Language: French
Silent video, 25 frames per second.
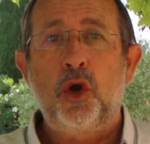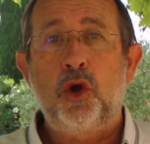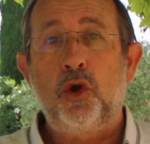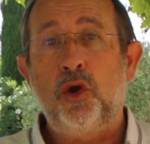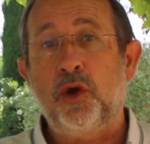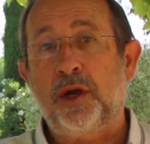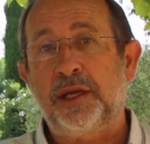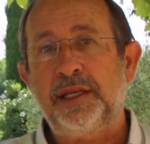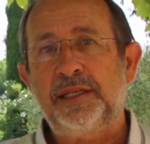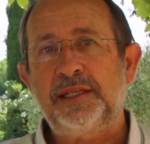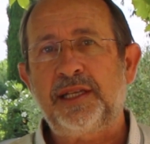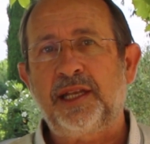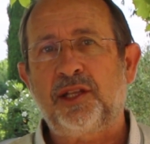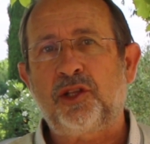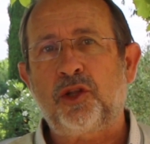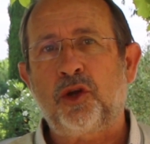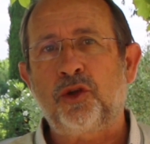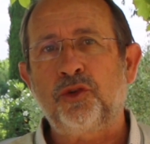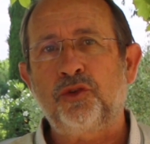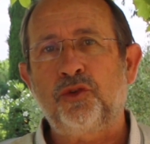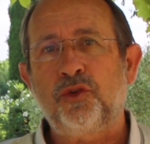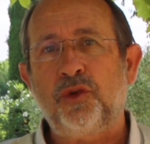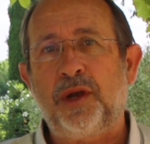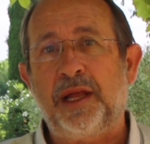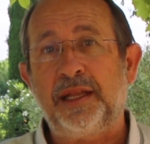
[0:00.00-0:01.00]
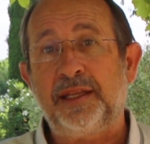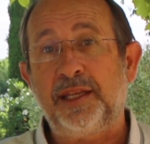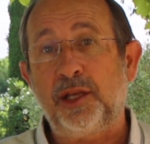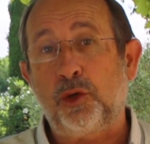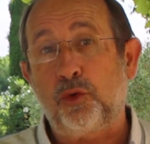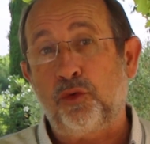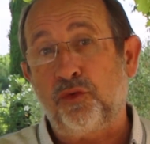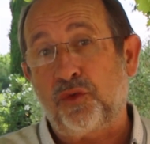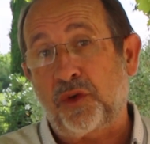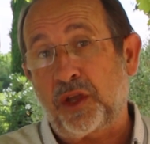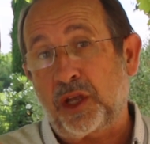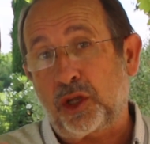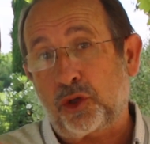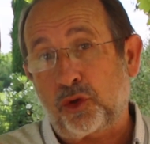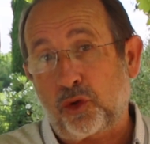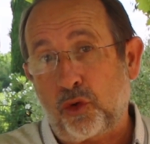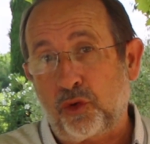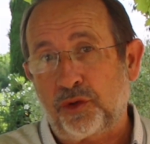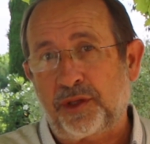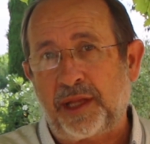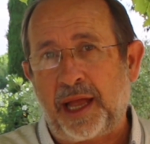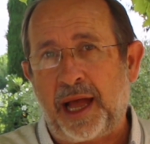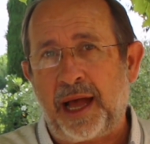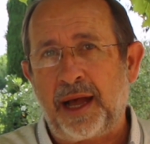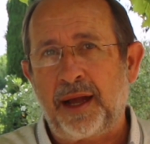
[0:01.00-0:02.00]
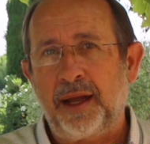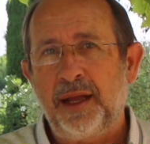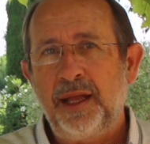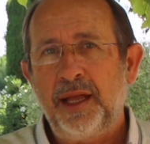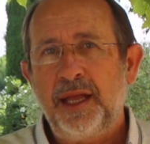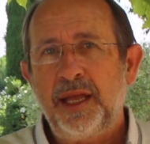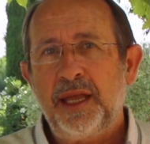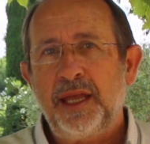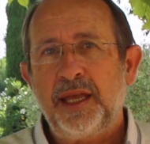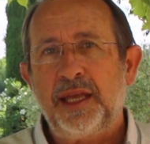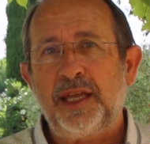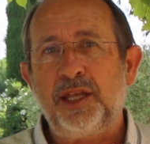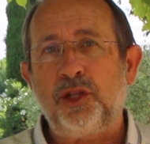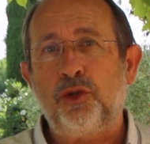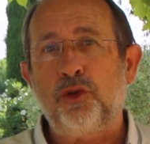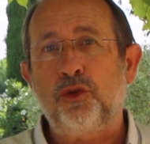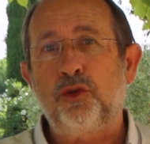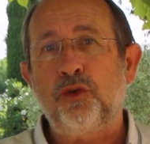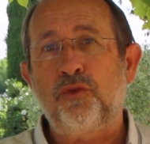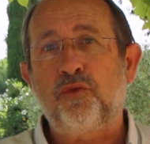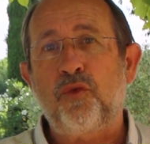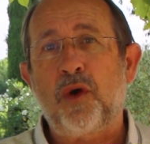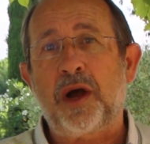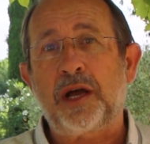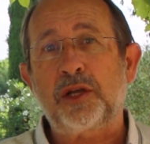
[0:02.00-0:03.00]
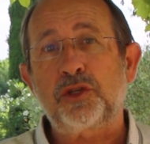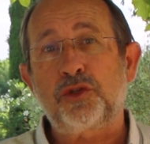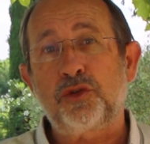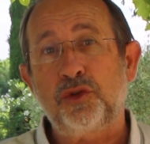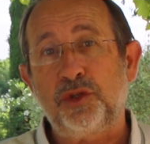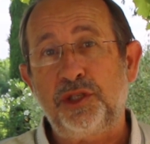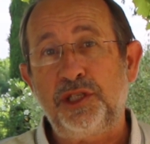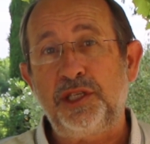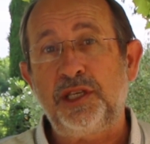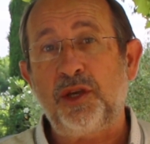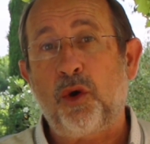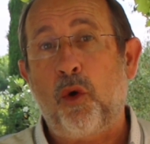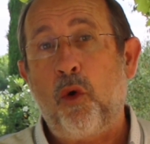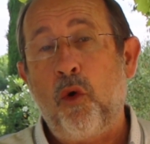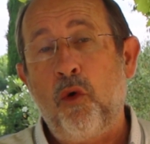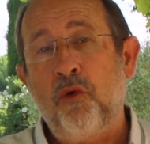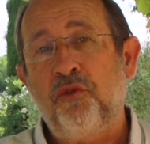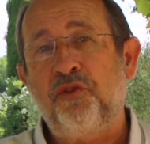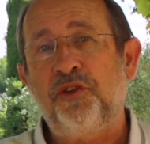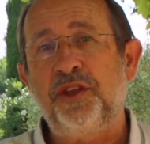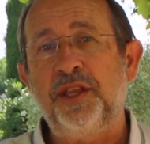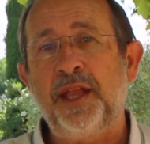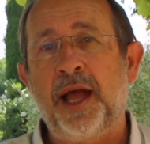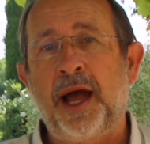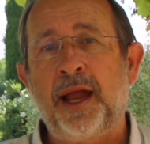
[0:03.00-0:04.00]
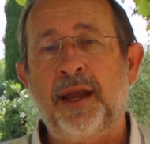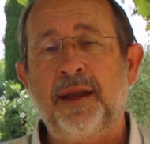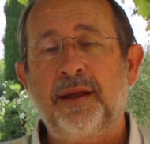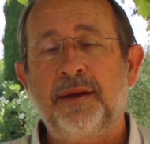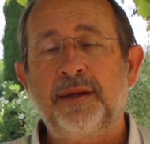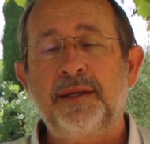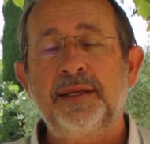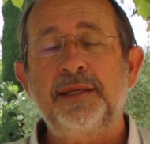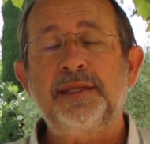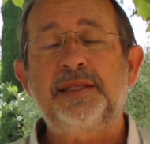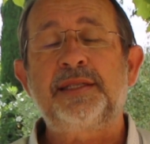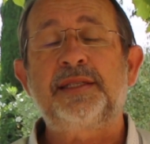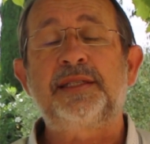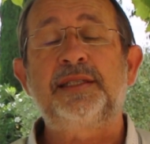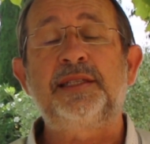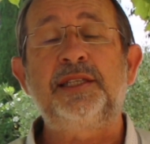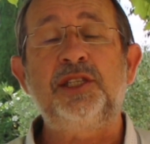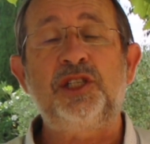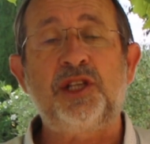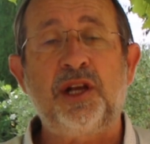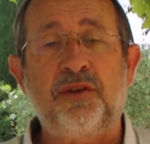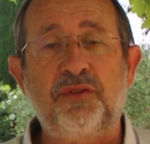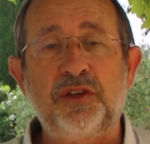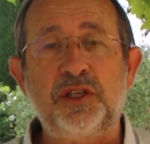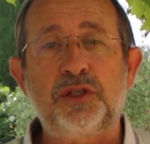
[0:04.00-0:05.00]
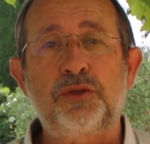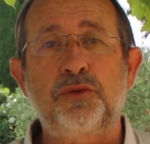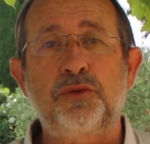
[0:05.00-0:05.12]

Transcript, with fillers: Le risque étant de la découvrir trop tard et de devoir se dire au final si j'avais